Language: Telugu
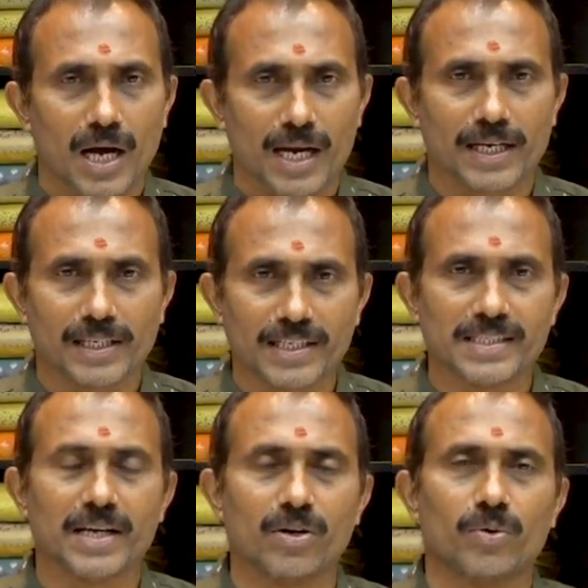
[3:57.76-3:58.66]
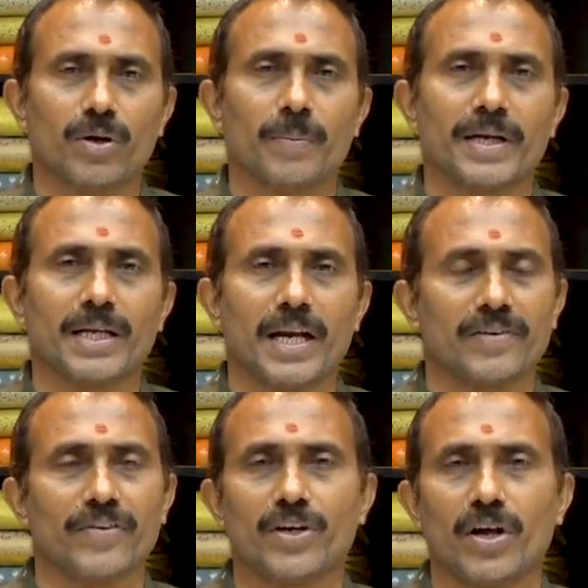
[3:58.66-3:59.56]
అలాగే డిజైన్లో కూడా మనకి
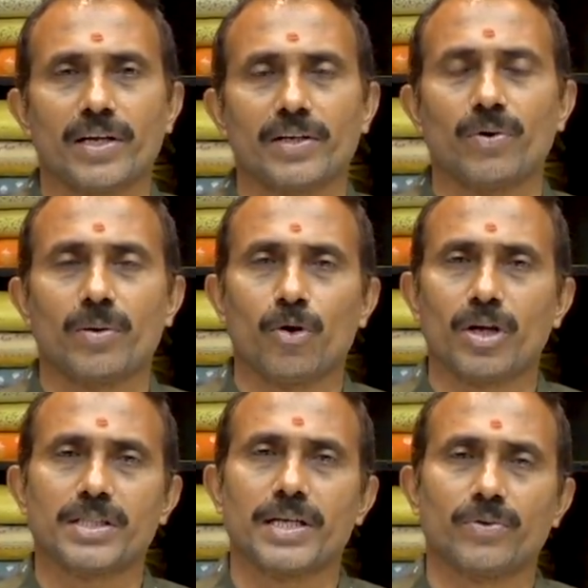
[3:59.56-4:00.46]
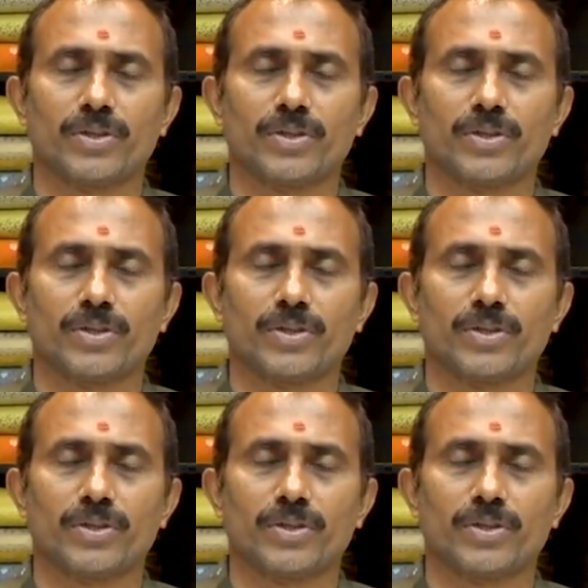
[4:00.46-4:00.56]
లైట్ వెయిట్లో అన్ని కూడా మోడల్స్ అన్నీ